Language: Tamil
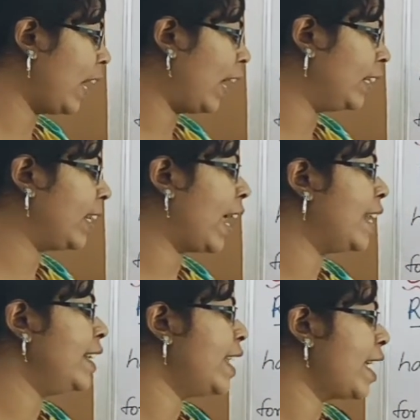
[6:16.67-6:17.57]
and
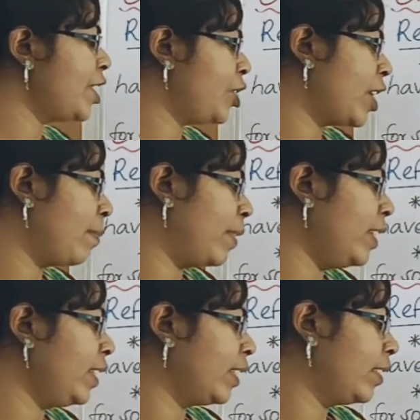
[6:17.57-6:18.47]

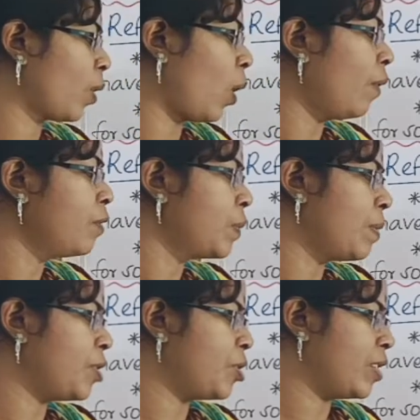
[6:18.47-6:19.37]
endangerment of
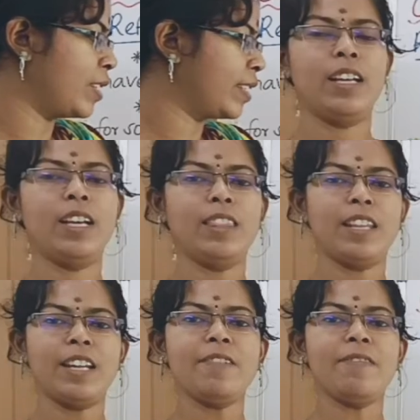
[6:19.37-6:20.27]
species
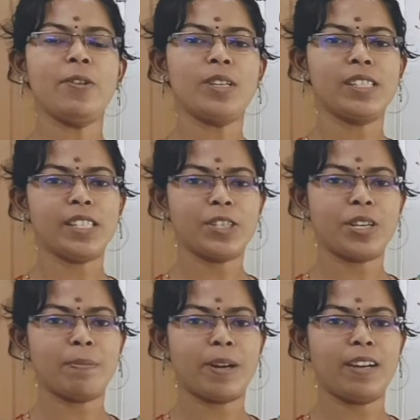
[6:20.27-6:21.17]
இந்த
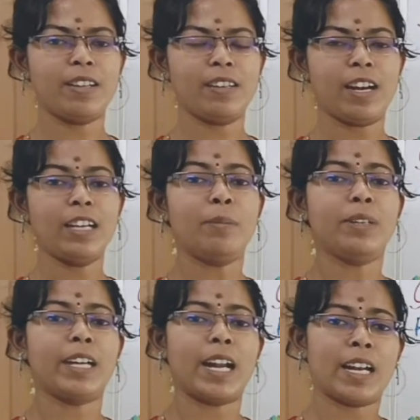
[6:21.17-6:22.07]
ரீஃபாரஸ்டேஷன் பண்ணுறதுனால
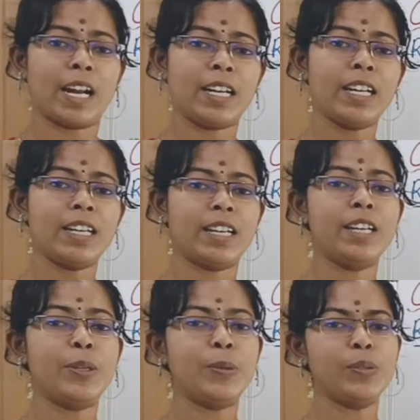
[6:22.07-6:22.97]
நமக்கு என்ன என்னென்ன
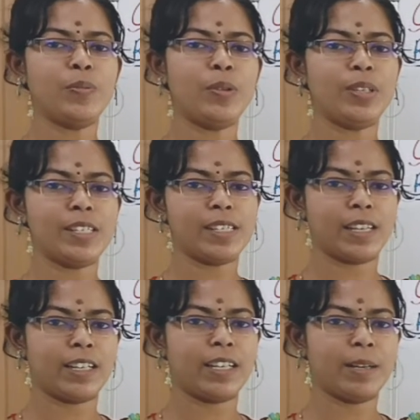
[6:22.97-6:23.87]
யூஸ்ஃபுல்னஸ்
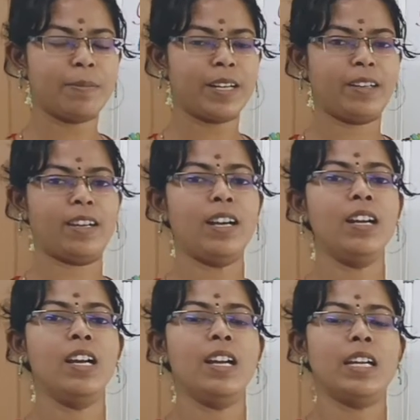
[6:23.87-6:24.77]
இருக்குது அப்படின்னா
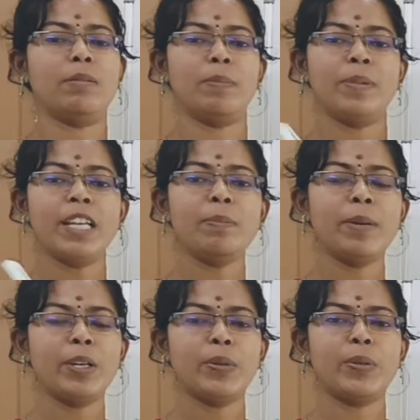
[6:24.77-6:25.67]
நம்ம ப்ரீத்
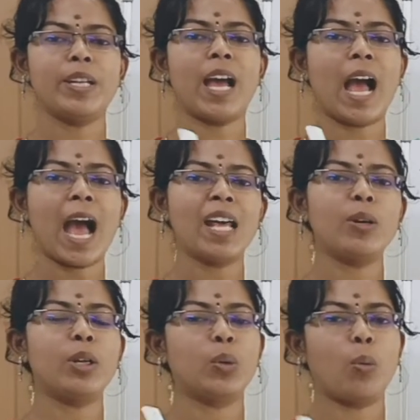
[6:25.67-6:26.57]
பண்ணக்கூடிய
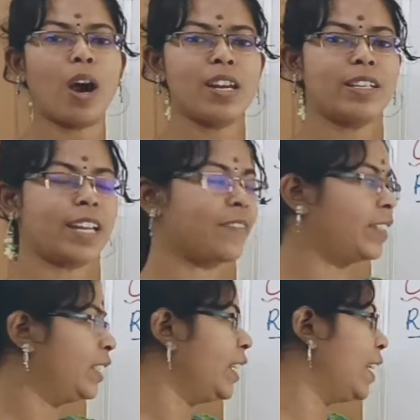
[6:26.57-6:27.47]
ஏரோட குவாலிட்டியை
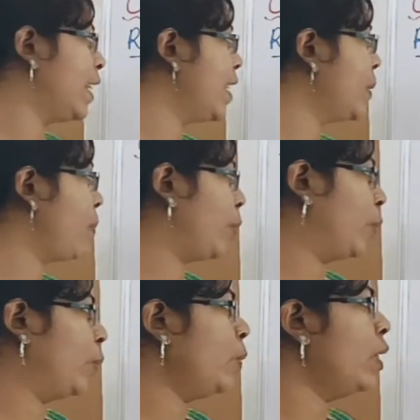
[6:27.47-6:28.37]
வந்து இன்க்ரீஸ் பண்ணும்